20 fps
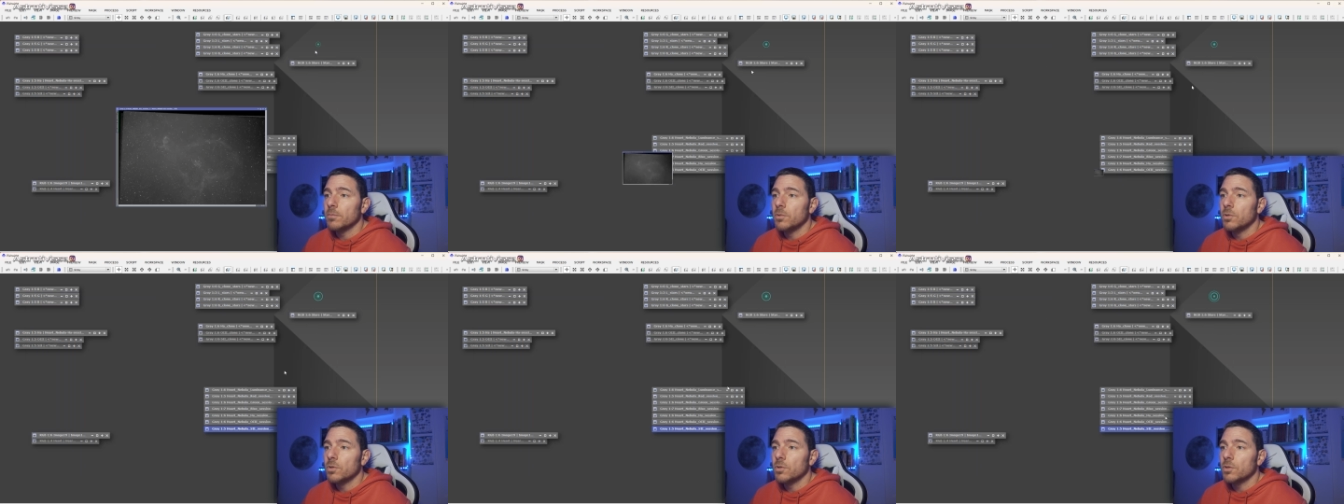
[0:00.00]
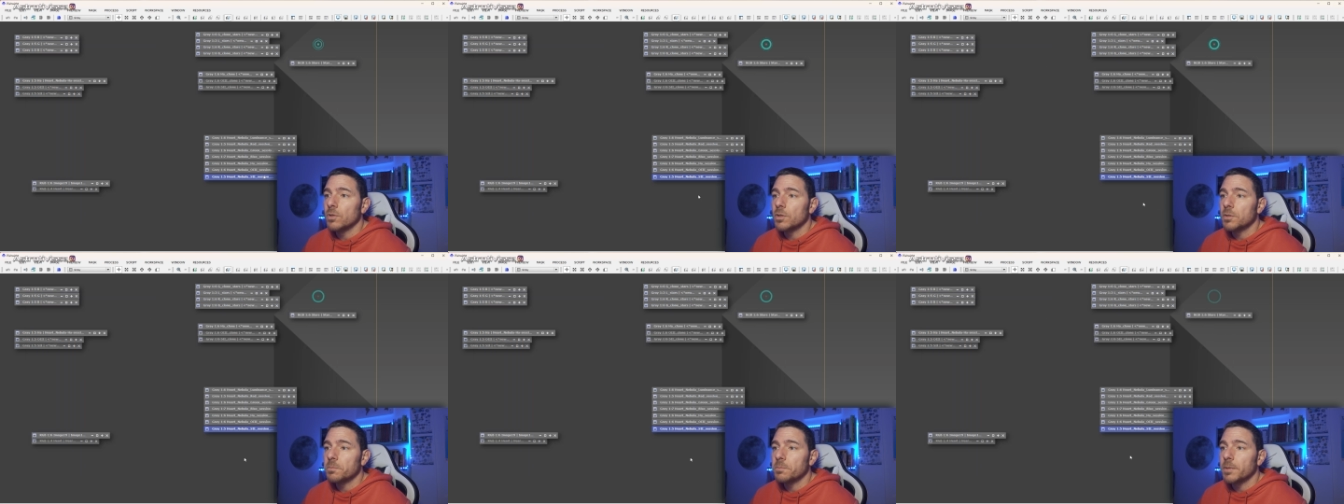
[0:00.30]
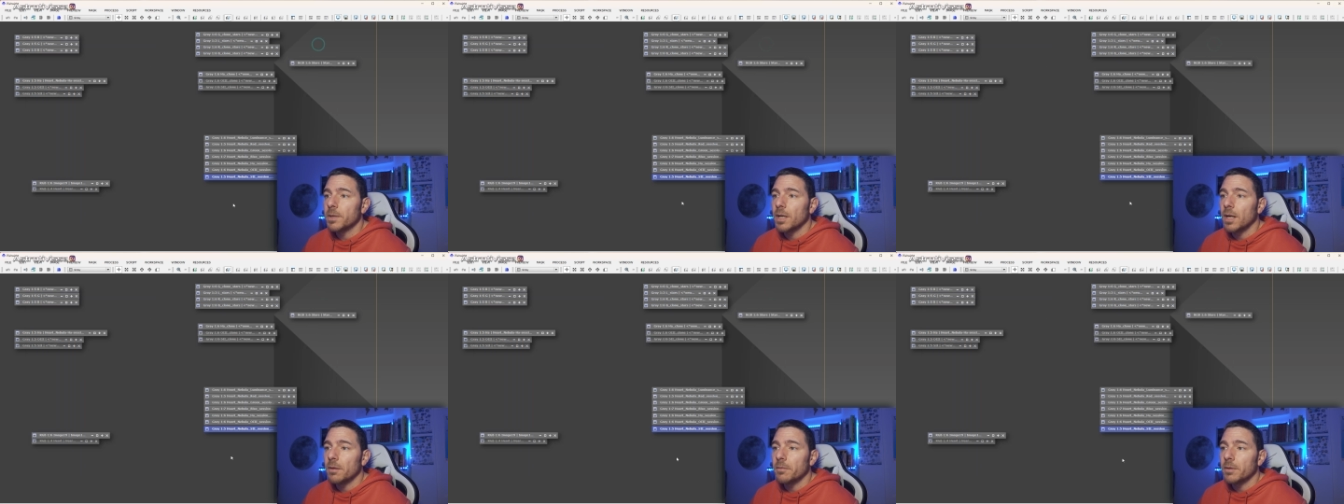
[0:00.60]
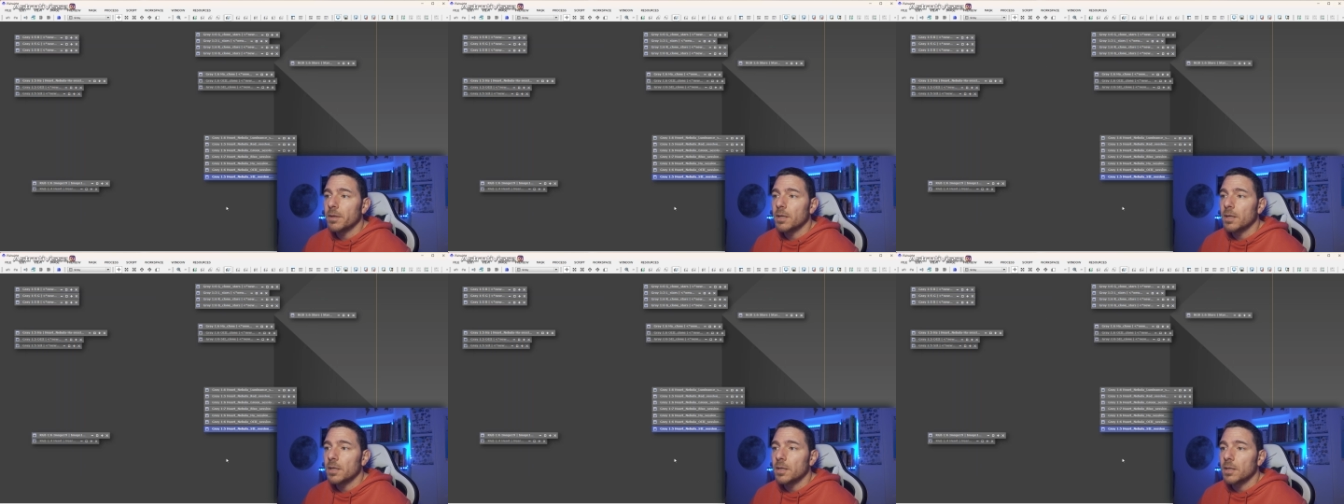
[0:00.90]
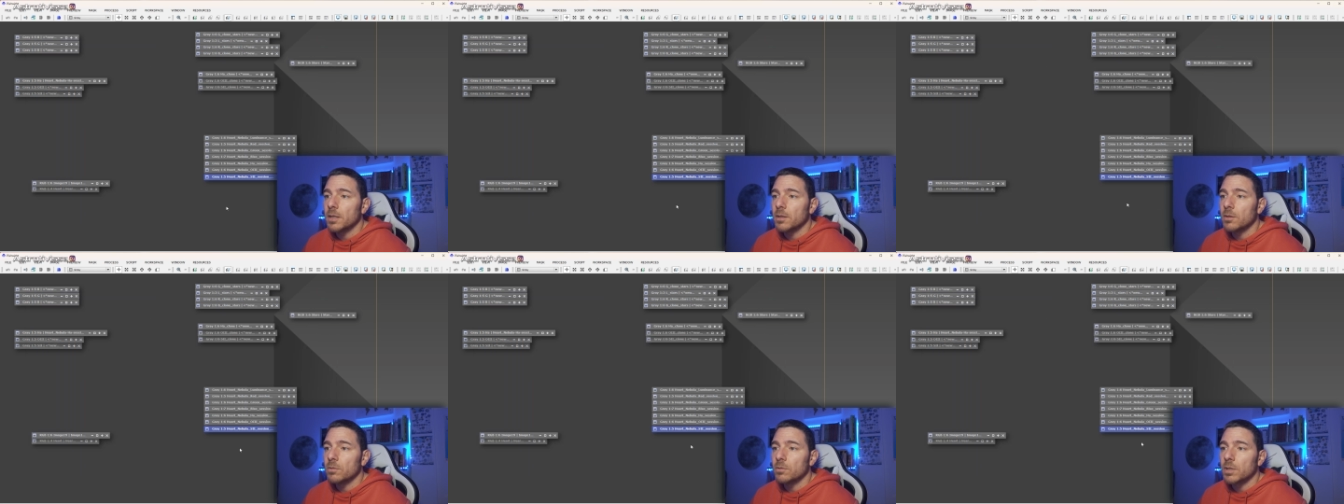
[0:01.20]
Yo
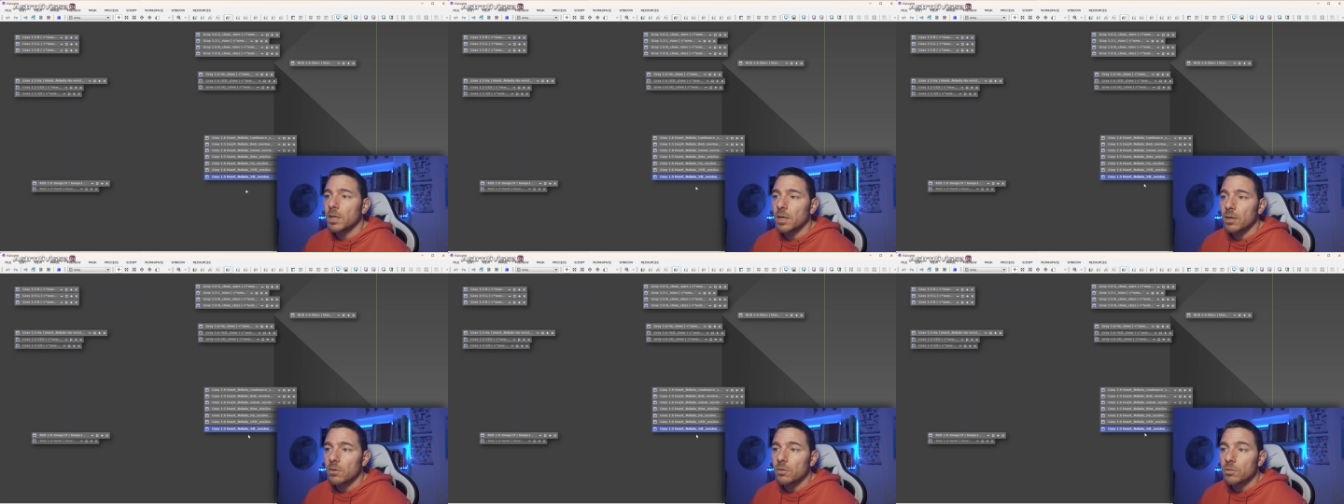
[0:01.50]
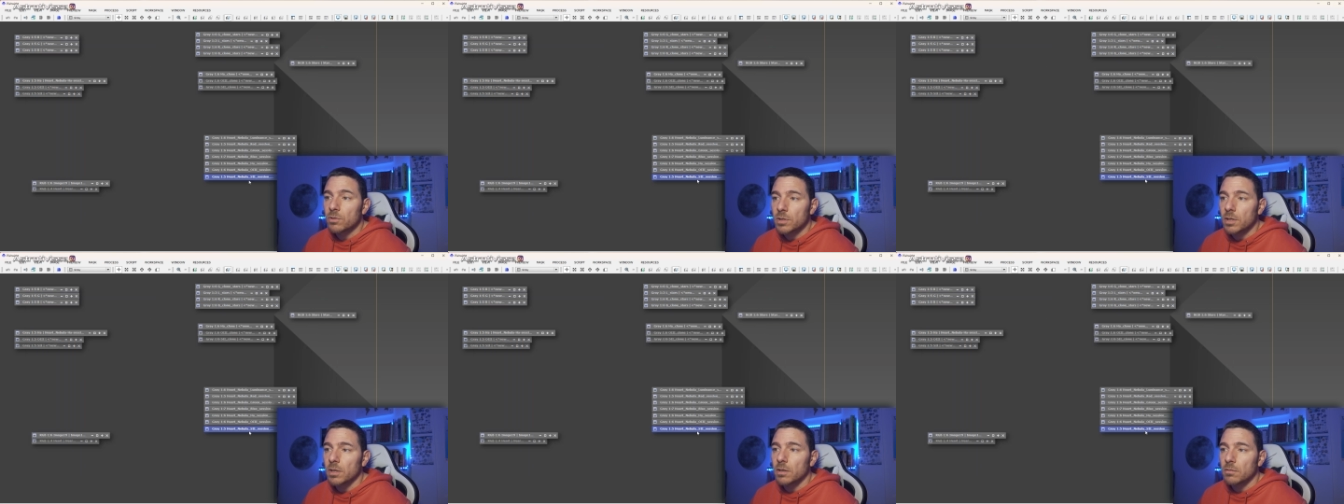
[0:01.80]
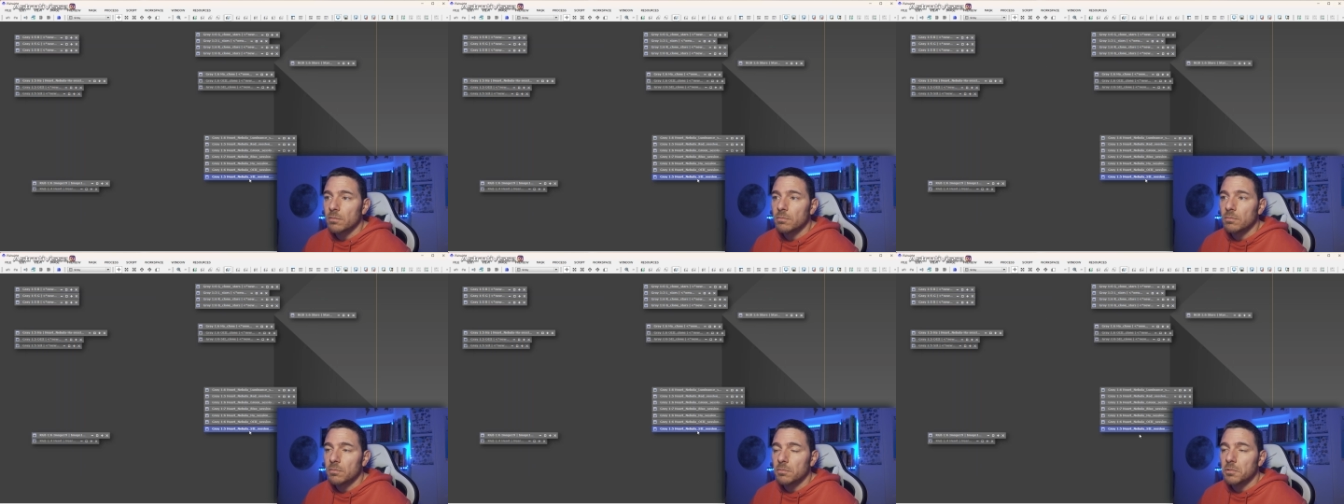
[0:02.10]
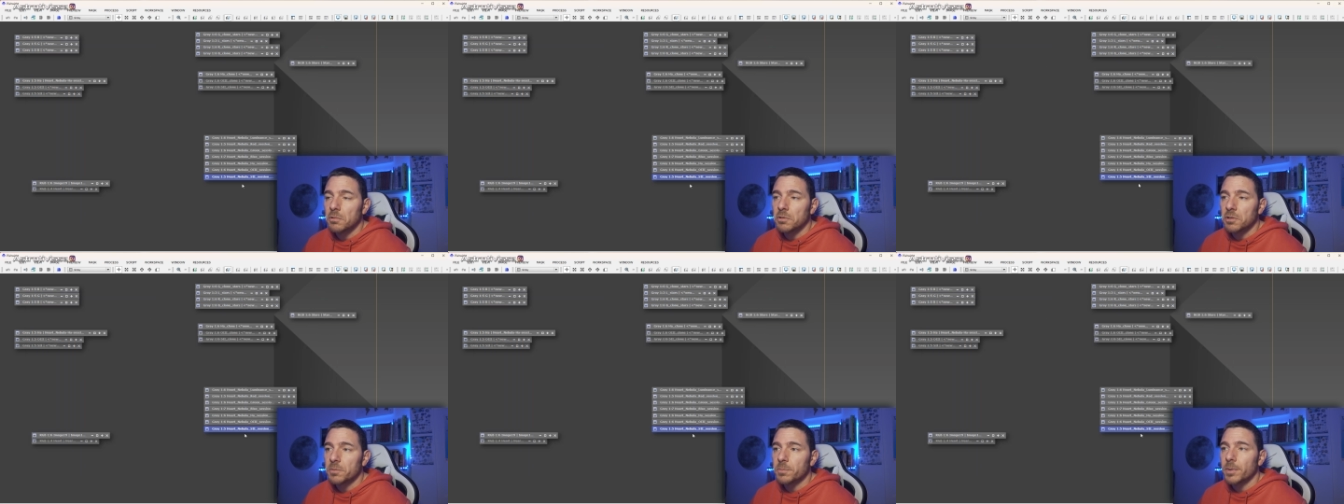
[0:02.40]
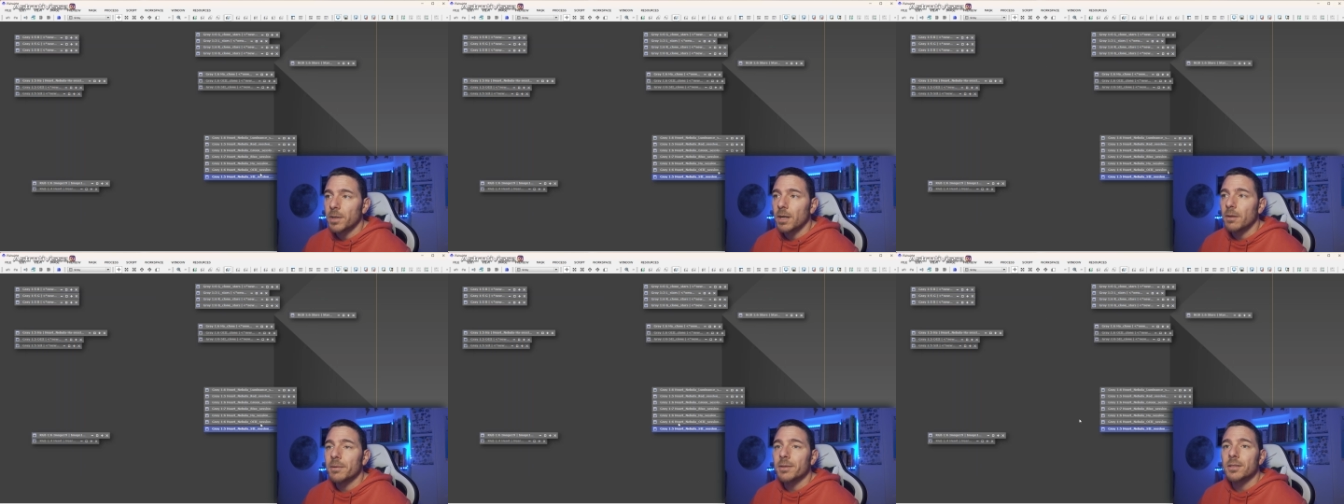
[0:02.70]
esperaba otra cosa. No
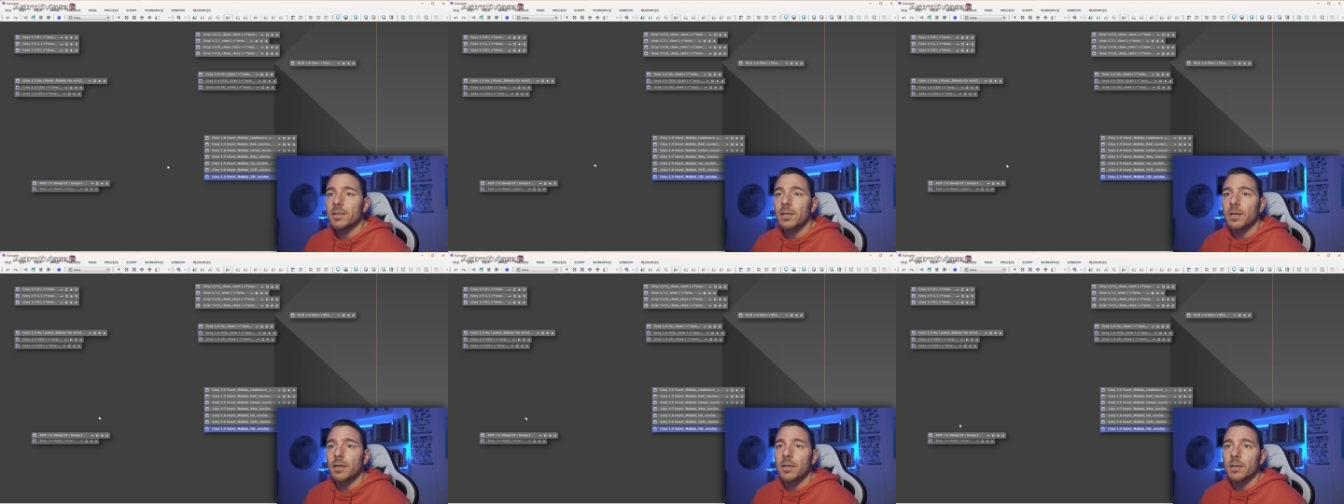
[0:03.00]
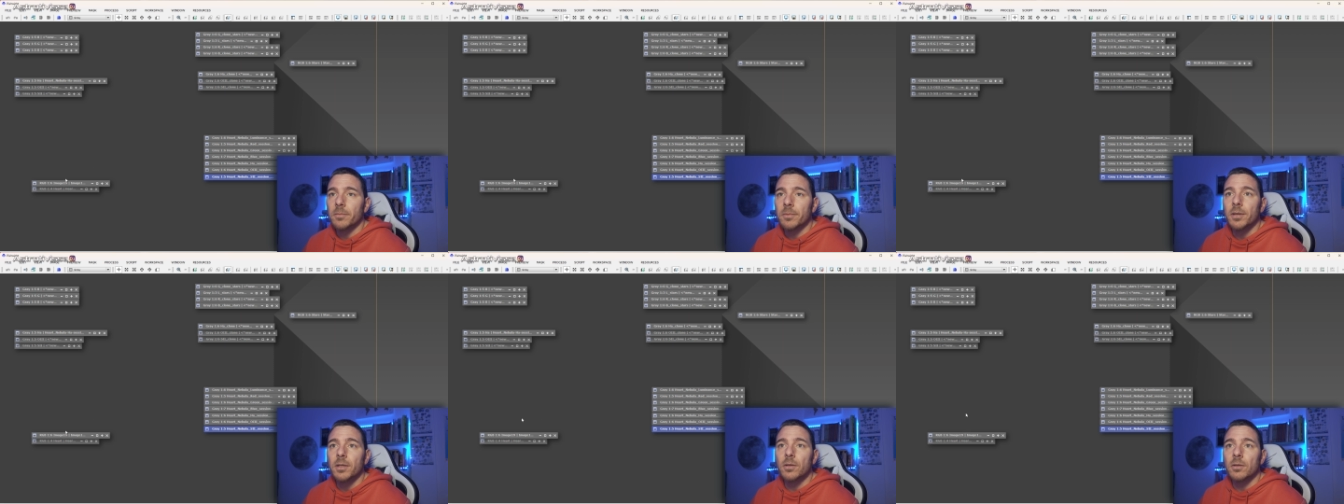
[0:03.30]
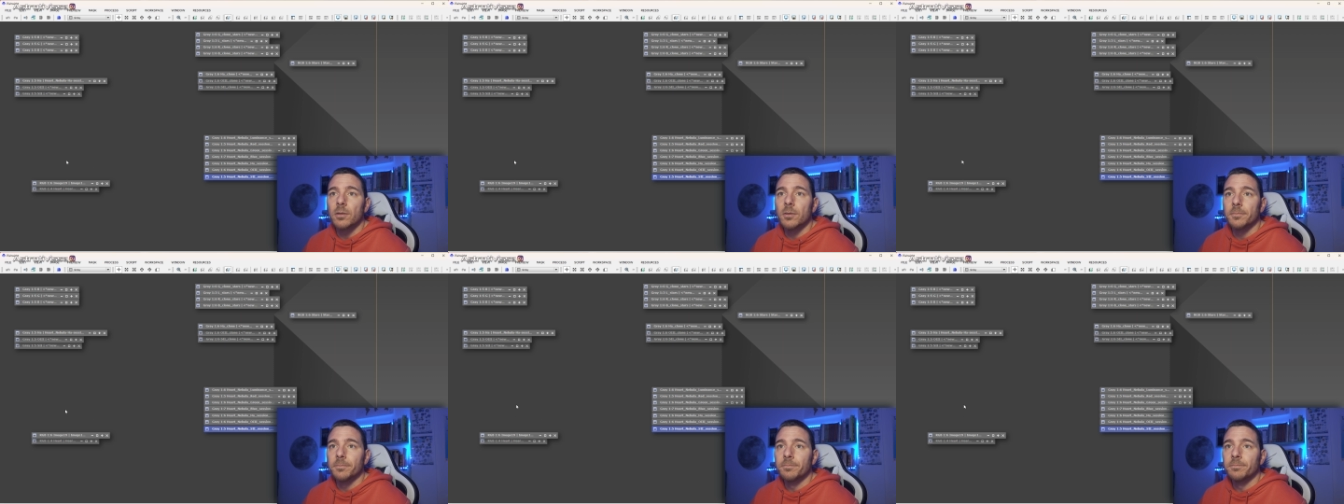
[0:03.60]
esperaba este rendimiento.